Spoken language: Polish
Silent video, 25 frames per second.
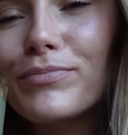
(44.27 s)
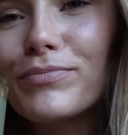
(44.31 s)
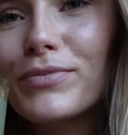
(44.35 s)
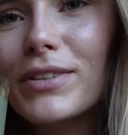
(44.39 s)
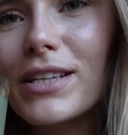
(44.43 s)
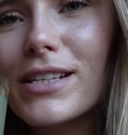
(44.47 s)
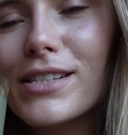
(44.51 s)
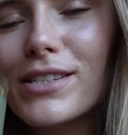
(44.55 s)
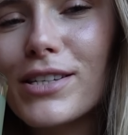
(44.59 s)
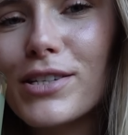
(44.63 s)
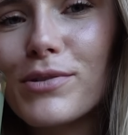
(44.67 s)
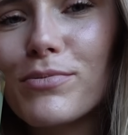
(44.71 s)

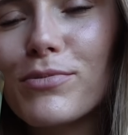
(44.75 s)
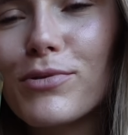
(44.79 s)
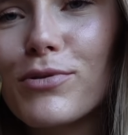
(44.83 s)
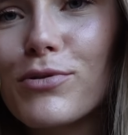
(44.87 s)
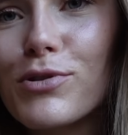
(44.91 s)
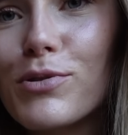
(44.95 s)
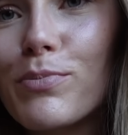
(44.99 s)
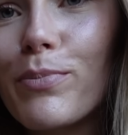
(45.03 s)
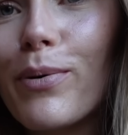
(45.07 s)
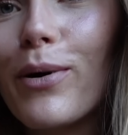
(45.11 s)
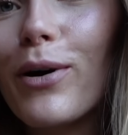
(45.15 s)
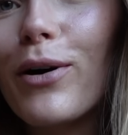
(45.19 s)
Jesteśmy
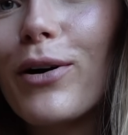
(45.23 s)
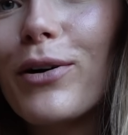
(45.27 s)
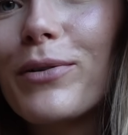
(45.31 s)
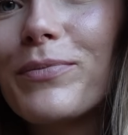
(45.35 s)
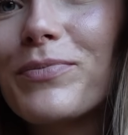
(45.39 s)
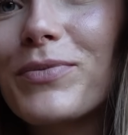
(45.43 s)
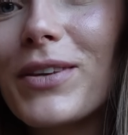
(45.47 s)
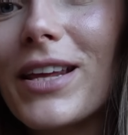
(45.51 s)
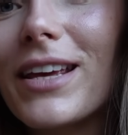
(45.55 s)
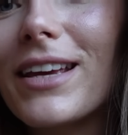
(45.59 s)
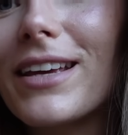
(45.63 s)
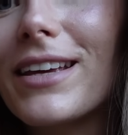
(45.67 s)
już po
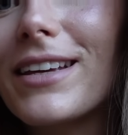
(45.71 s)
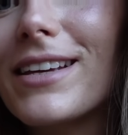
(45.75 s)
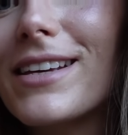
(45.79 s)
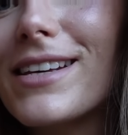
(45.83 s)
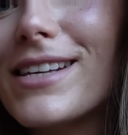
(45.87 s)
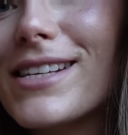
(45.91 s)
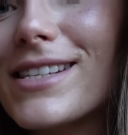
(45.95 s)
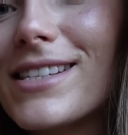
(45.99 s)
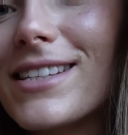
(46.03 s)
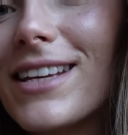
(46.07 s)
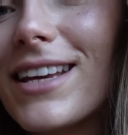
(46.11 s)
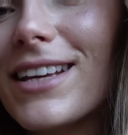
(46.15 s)

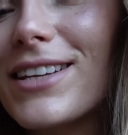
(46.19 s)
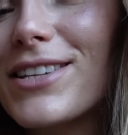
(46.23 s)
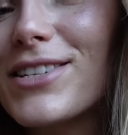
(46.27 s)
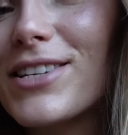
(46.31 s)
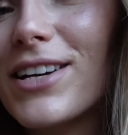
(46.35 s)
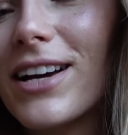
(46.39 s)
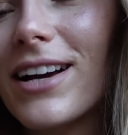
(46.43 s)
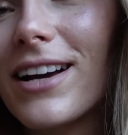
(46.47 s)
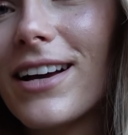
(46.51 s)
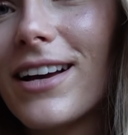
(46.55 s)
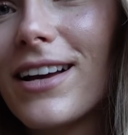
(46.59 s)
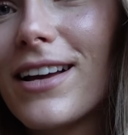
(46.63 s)
y,
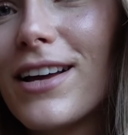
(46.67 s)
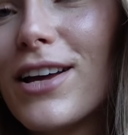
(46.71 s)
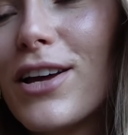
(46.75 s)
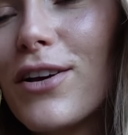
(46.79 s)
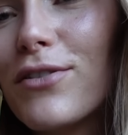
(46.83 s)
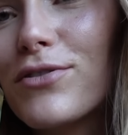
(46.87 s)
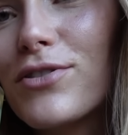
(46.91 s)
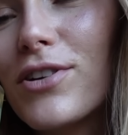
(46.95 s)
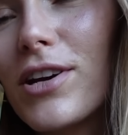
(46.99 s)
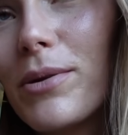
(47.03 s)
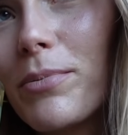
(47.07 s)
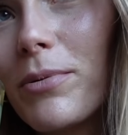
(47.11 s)
zdjęciach.
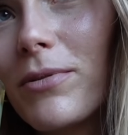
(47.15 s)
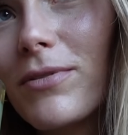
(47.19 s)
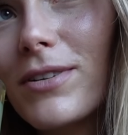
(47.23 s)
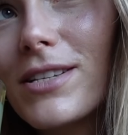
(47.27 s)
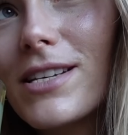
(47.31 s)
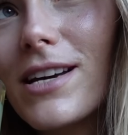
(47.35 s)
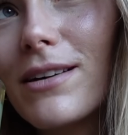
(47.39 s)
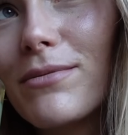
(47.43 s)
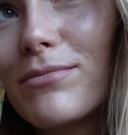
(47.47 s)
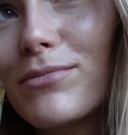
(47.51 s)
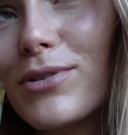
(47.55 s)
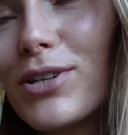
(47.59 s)
Wczoraj
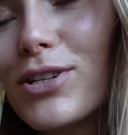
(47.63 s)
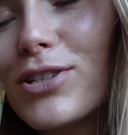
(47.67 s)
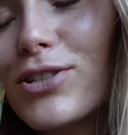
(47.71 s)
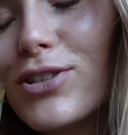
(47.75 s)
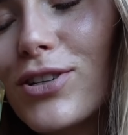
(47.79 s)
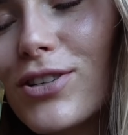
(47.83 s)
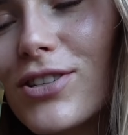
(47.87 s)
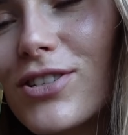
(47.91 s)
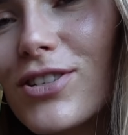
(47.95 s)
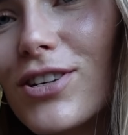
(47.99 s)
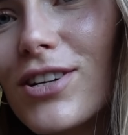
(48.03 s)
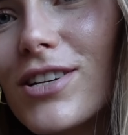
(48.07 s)
powiedziałam mojej
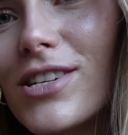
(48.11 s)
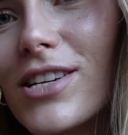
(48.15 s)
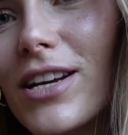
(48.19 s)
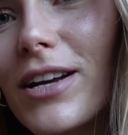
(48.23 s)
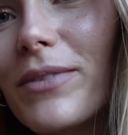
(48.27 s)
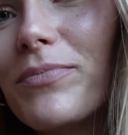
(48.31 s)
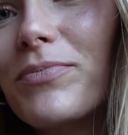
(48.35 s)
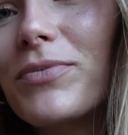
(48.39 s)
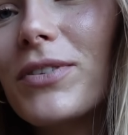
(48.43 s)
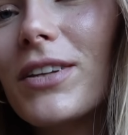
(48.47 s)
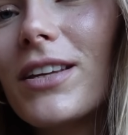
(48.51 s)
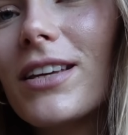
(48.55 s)
siostrze, że
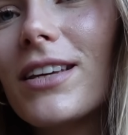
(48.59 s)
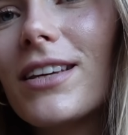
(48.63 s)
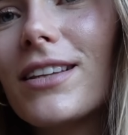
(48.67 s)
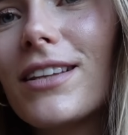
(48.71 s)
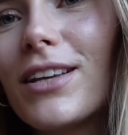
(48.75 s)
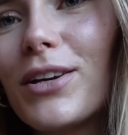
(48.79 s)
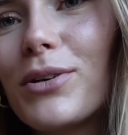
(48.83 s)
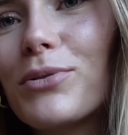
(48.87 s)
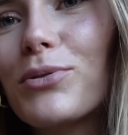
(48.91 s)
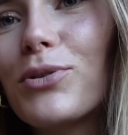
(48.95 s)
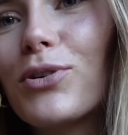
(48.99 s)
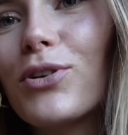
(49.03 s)

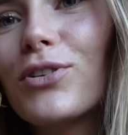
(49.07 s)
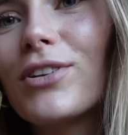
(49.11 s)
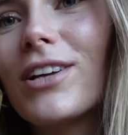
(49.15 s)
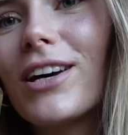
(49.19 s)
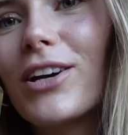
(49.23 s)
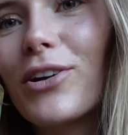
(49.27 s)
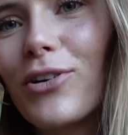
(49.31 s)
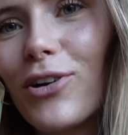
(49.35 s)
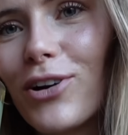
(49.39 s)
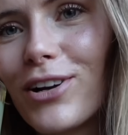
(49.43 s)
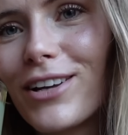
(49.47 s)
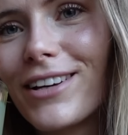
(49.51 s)
idę jutro na
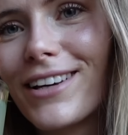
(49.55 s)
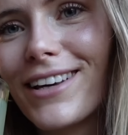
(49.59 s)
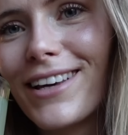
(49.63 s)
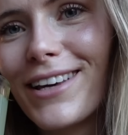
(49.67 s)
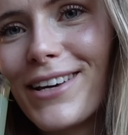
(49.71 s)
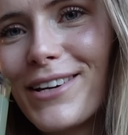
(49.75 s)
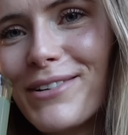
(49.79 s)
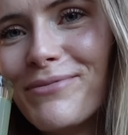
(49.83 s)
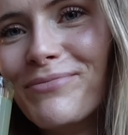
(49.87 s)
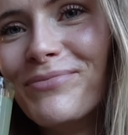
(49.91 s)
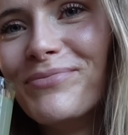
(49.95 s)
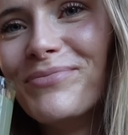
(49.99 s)
rolki.
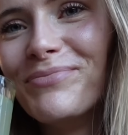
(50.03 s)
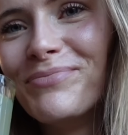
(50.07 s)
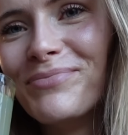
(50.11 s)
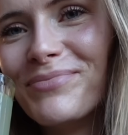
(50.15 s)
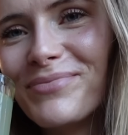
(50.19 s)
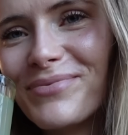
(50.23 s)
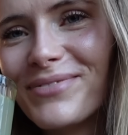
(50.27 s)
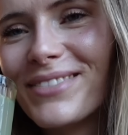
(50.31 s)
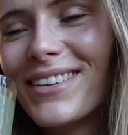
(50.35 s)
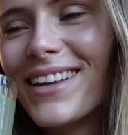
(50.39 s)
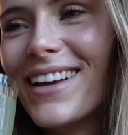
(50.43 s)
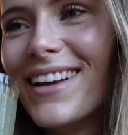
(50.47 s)

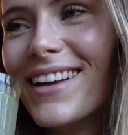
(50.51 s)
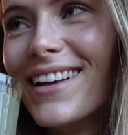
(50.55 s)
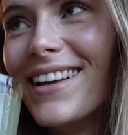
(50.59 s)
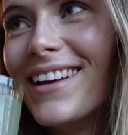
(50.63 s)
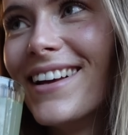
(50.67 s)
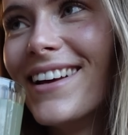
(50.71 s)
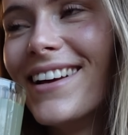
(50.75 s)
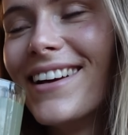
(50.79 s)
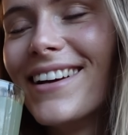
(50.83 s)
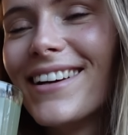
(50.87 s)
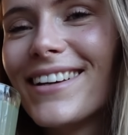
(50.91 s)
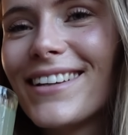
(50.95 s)

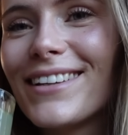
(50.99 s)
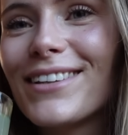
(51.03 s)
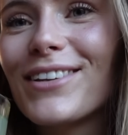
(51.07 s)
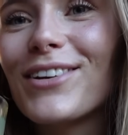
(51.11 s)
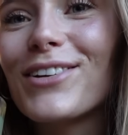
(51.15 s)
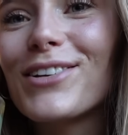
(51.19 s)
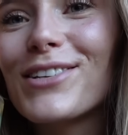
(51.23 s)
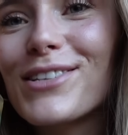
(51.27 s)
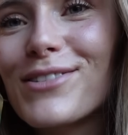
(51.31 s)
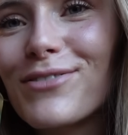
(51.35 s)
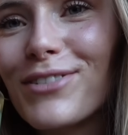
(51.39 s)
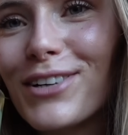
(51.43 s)
I to
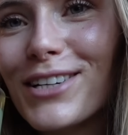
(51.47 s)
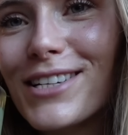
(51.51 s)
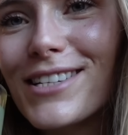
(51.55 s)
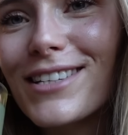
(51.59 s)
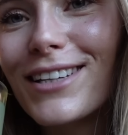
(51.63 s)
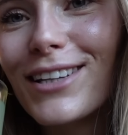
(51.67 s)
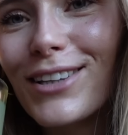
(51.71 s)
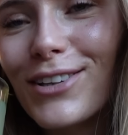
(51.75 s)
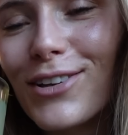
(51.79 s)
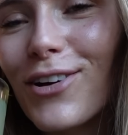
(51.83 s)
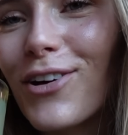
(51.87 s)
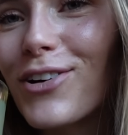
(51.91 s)
jest
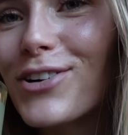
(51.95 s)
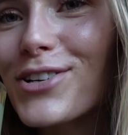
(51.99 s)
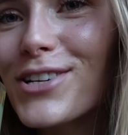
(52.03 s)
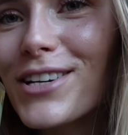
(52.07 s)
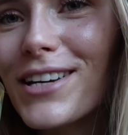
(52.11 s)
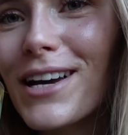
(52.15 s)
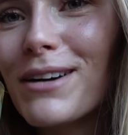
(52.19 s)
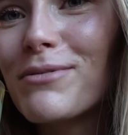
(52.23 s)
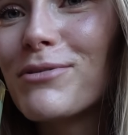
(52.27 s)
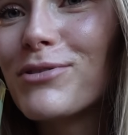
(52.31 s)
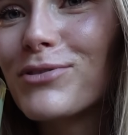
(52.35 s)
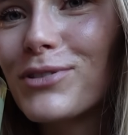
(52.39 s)
właśnie to, że
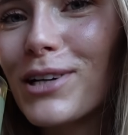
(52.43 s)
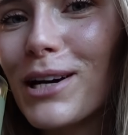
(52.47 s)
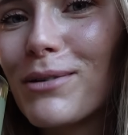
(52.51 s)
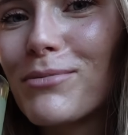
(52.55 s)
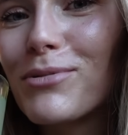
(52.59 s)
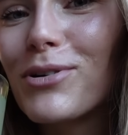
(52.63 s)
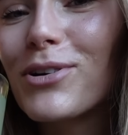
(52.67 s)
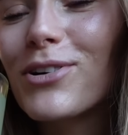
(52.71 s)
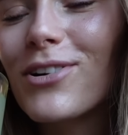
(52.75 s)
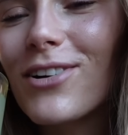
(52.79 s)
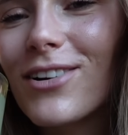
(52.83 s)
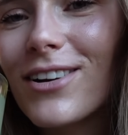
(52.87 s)
ja mówiłam
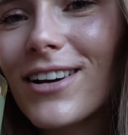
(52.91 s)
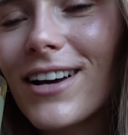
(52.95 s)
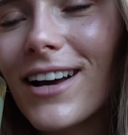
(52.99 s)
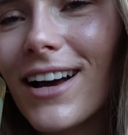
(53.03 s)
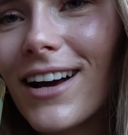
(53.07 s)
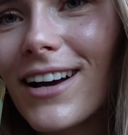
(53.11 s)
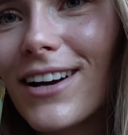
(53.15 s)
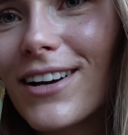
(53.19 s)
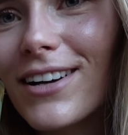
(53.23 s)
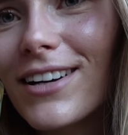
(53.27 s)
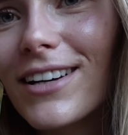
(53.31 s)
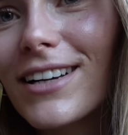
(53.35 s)
o
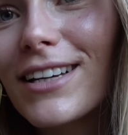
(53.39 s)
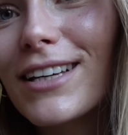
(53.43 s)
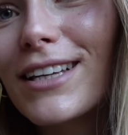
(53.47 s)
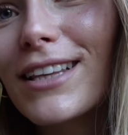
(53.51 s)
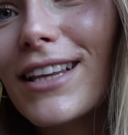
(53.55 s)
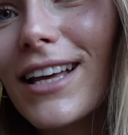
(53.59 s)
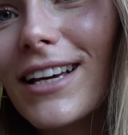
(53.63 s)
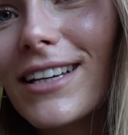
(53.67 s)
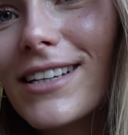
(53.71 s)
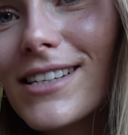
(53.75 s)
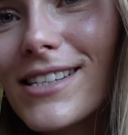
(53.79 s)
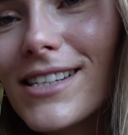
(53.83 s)
rolkach y,
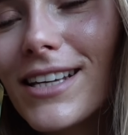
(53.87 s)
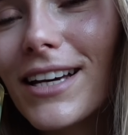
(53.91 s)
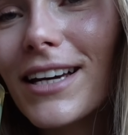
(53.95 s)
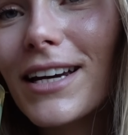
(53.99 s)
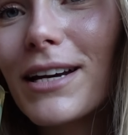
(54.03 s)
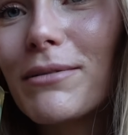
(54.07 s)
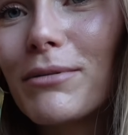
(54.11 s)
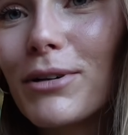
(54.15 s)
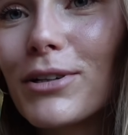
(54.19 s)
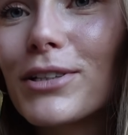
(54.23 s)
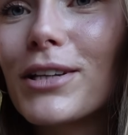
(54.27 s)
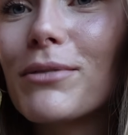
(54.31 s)
na
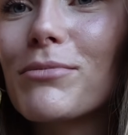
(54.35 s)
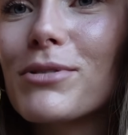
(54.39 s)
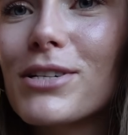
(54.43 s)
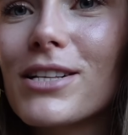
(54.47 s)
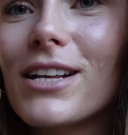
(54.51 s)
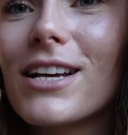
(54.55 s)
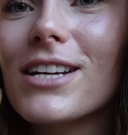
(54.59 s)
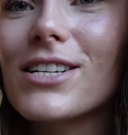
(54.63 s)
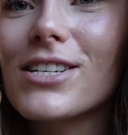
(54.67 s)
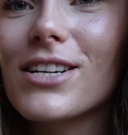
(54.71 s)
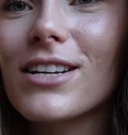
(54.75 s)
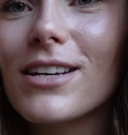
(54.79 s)
Instagram, a ona
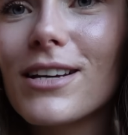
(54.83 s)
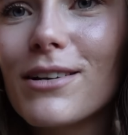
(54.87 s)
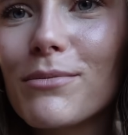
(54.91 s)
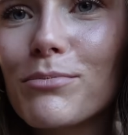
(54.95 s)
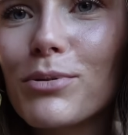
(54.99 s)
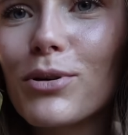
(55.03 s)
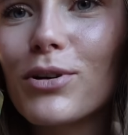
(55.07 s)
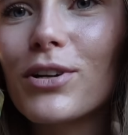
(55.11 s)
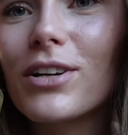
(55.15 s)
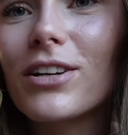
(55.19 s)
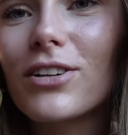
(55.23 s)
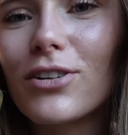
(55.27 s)
myślała, że
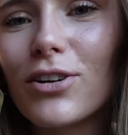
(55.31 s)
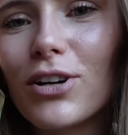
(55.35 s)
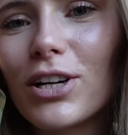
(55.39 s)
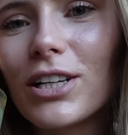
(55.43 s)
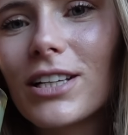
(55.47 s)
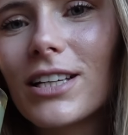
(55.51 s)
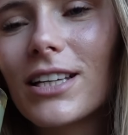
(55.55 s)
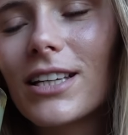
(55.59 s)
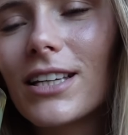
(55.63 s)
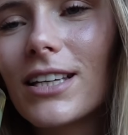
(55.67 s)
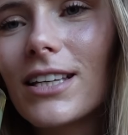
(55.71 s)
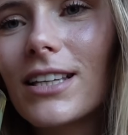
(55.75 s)
biorę
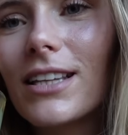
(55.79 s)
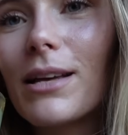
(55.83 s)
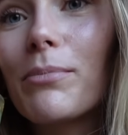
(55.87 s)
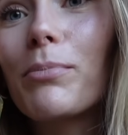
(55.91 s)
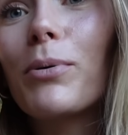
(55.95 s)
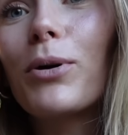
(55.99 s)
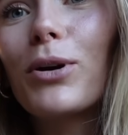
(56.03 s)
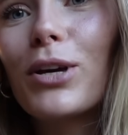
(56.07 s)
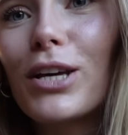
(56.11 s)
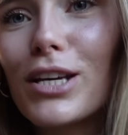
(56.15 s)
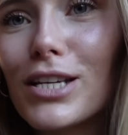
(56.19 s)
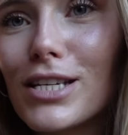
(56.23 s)
rolki i idę
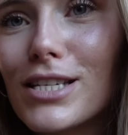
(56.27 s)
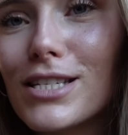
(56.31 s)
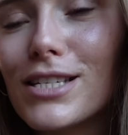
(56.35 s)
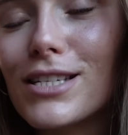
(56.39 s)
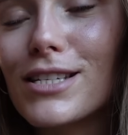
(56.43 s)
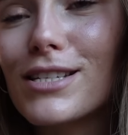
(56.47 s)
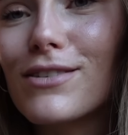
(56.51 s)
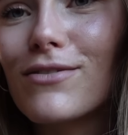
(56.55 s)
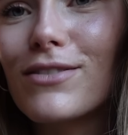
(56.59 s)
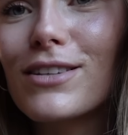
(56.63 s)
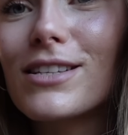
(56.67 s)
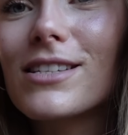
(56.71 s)
pojeździć,
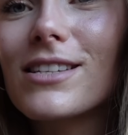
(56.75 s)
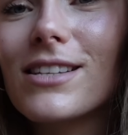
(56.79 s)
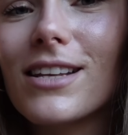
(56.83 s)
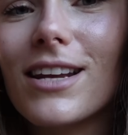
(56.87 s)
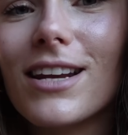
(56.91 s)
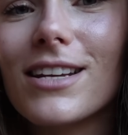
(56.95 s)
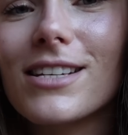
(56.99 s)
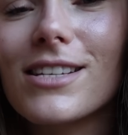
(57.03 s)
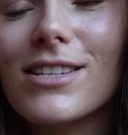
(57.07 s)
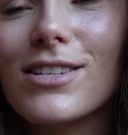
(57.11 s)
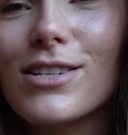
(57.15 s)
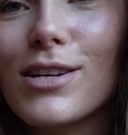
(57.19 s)
więc
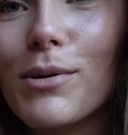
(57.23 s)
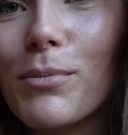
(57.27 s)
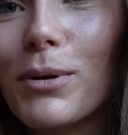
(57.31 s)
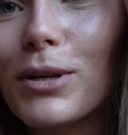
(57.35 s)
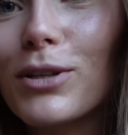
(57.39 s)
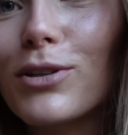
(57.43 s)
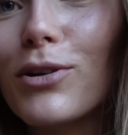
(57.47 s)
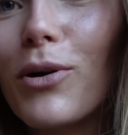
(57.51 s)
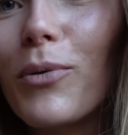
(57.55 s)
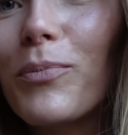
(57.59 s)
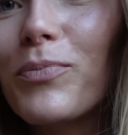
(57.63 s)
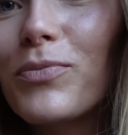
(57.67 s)
teraz trzeba
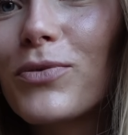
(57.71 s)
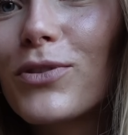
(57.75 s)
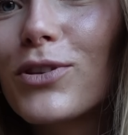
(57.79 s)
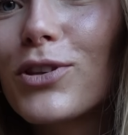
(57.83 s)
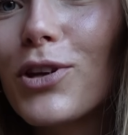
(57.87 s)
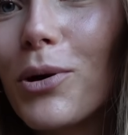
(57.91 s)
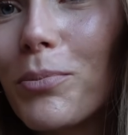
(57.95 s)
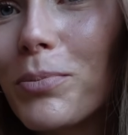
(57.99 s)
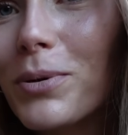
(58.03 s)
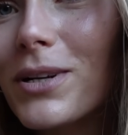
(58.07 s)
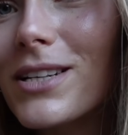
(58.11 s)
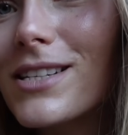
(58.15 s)
to
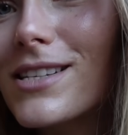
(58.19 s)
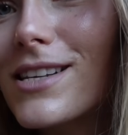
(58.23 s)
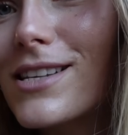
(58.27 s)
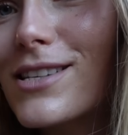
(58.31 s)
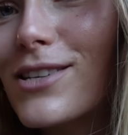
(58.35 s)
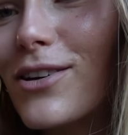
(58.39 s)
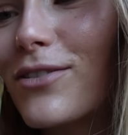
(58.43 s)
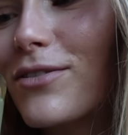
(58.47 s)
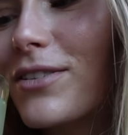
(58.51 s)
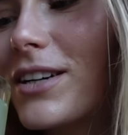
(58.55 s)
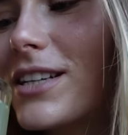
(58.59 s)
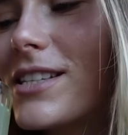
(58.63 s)

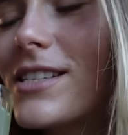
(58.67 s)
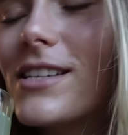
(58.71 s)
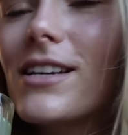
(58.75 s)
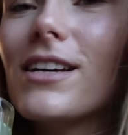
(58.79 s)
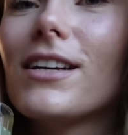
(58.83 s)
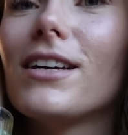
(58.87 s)
doprecyzować.